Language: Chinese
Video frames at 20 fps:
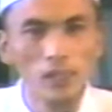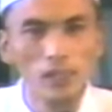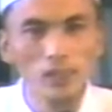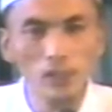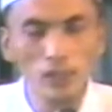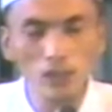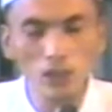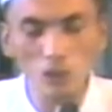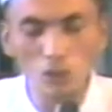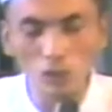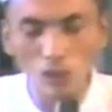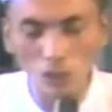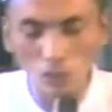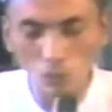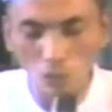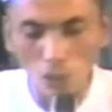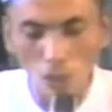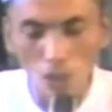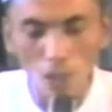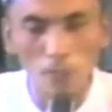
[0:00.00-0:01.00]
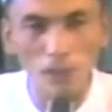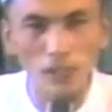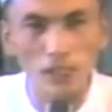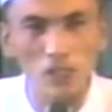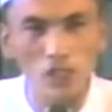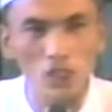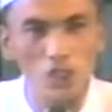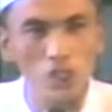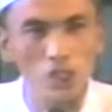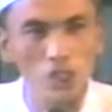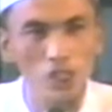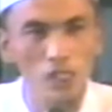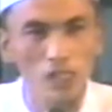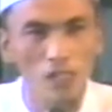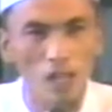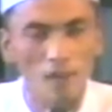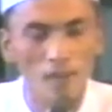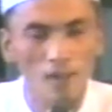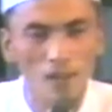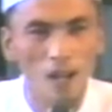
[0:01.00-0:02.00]
你走的多么的凄
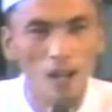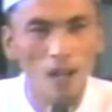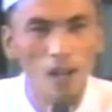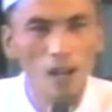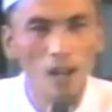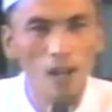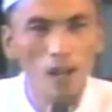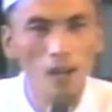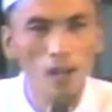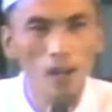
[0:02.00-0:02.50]
凉啊！